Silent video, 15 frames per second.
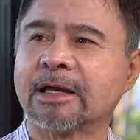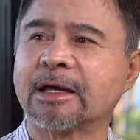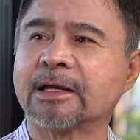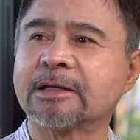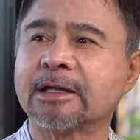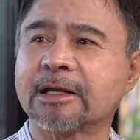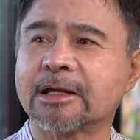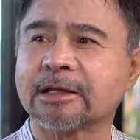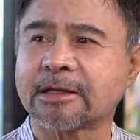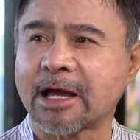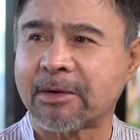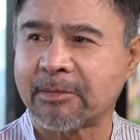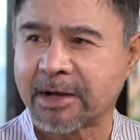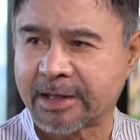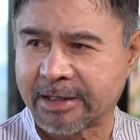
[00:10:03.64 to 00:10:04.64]
hindi rin
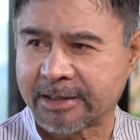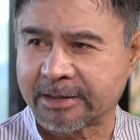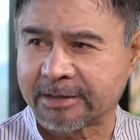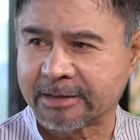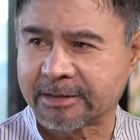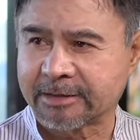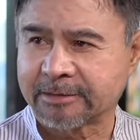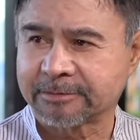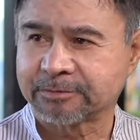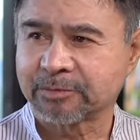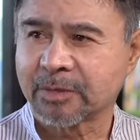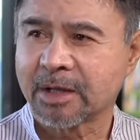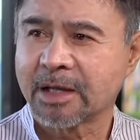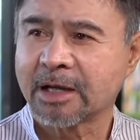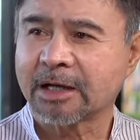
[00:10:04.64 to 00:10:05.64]
tama yan.
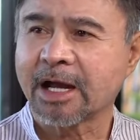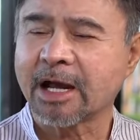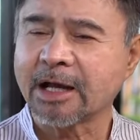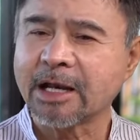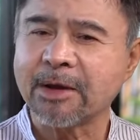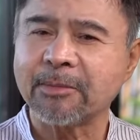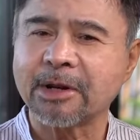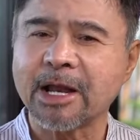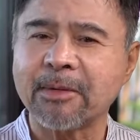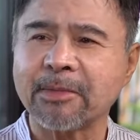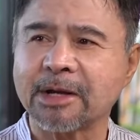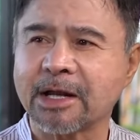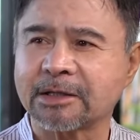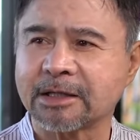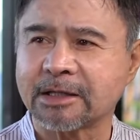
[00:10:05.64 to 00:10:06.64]
Kaya kailangan
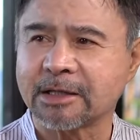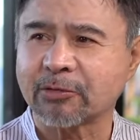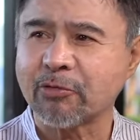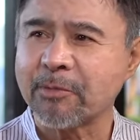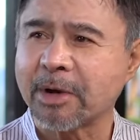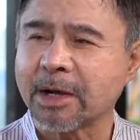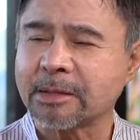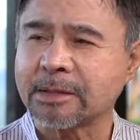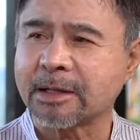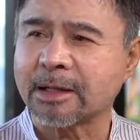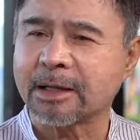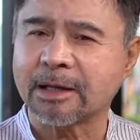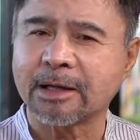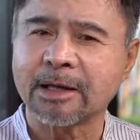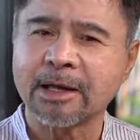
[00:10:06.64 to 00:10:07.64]
malaman natin yun. Kumbaga
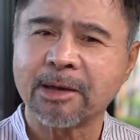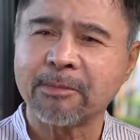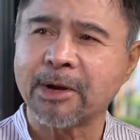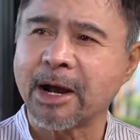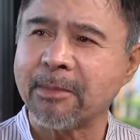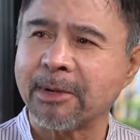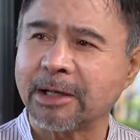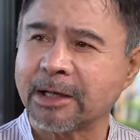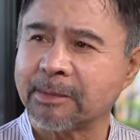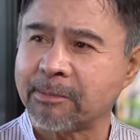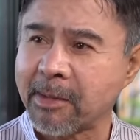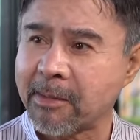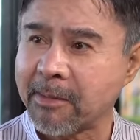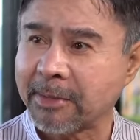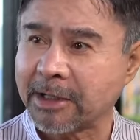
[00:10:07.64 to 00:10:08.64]
sa mga maling
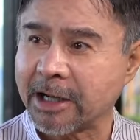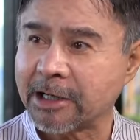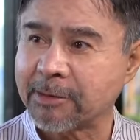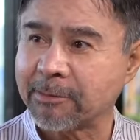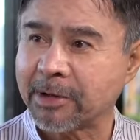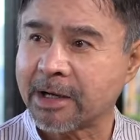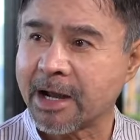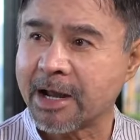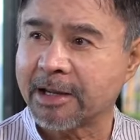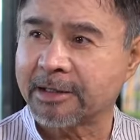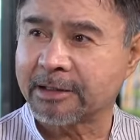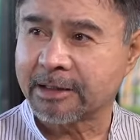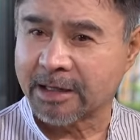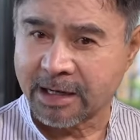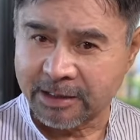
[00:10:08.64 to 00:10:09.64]
pamamaraan ng
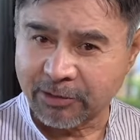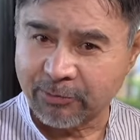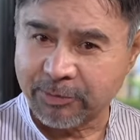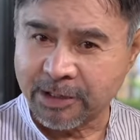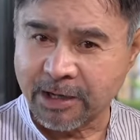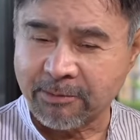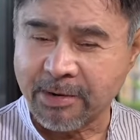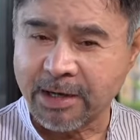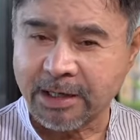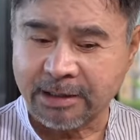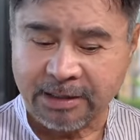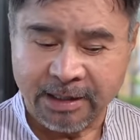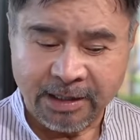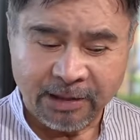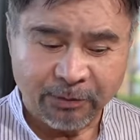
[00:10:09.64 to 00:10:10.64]
pagkain na lagi kong
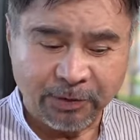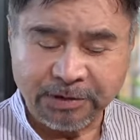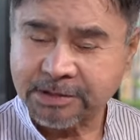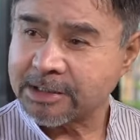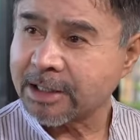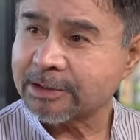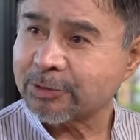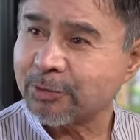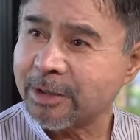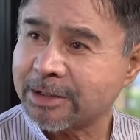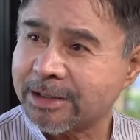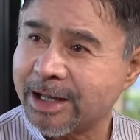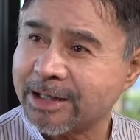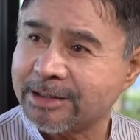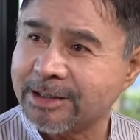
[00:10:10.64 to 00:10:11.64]
binabanggit, which is nakasulat
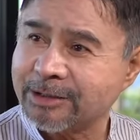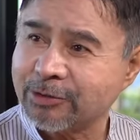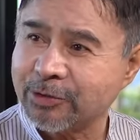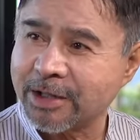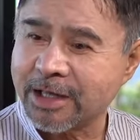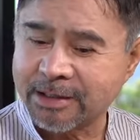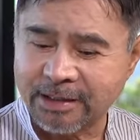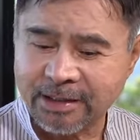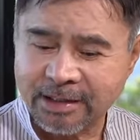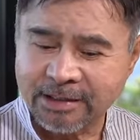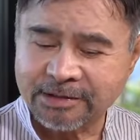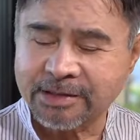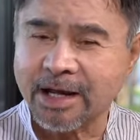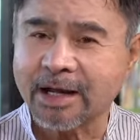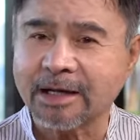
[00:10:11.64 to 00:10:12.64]
lahat dito yan.
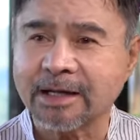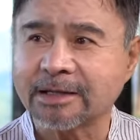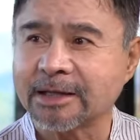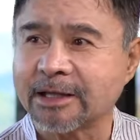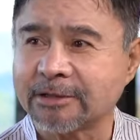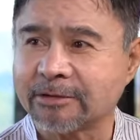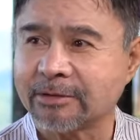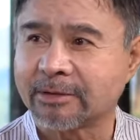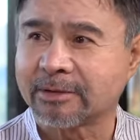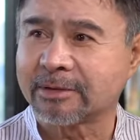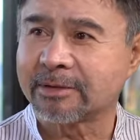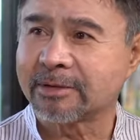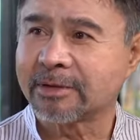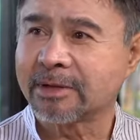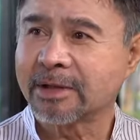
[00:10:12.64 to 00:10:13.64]
Yes. Sa aklat na ito.
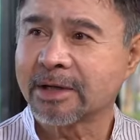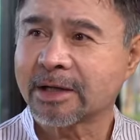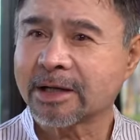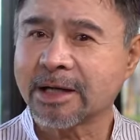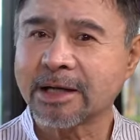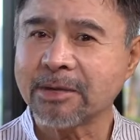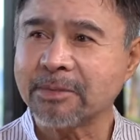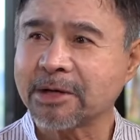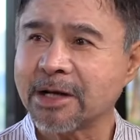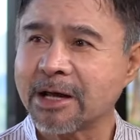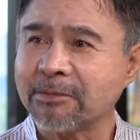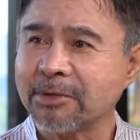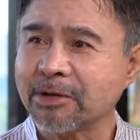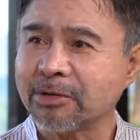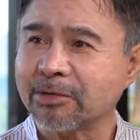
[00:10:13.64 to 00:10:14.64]
Mm-hmm. Kaya lang
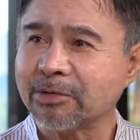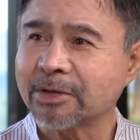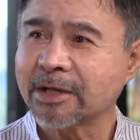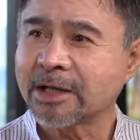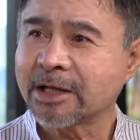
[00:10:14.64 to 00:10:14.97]
marami yung